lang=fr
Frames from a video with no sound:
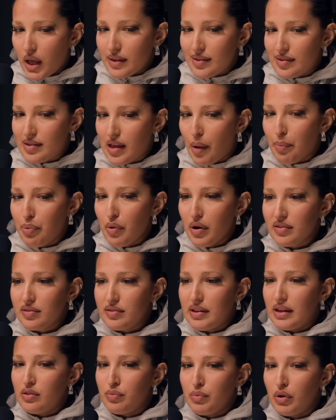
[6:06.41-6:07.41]
c'est un peu un
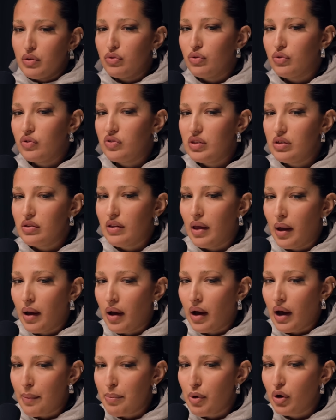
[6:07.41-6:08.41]
statement aussi
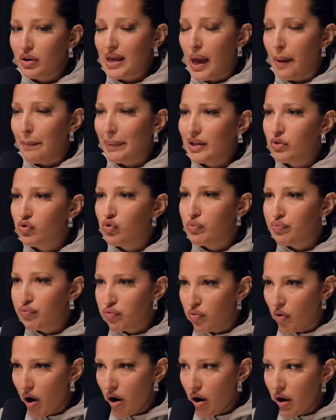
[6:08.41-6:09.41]
d'un rappeur qui a pris du
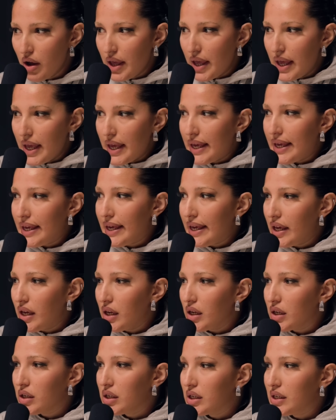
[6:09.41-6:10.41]
poids
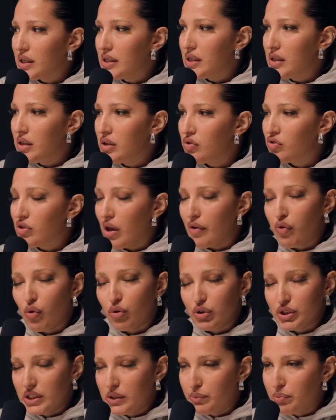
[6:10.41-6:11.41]
et qui
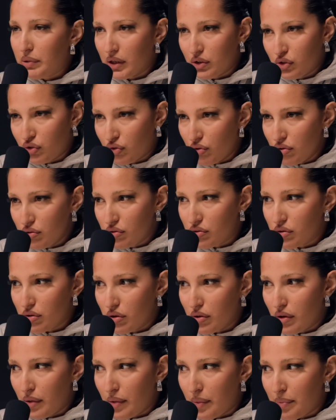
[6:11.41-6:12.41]
s'affranchit de plein de choses
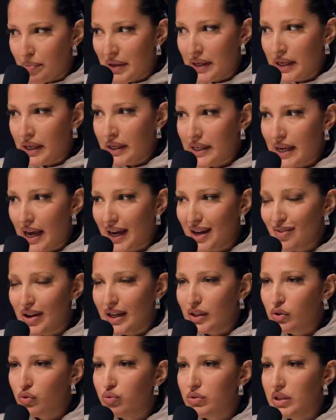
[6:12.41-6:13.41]
mais qui arrive à
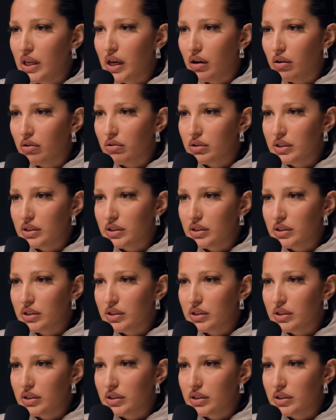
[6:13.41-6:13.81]
être tout terrain,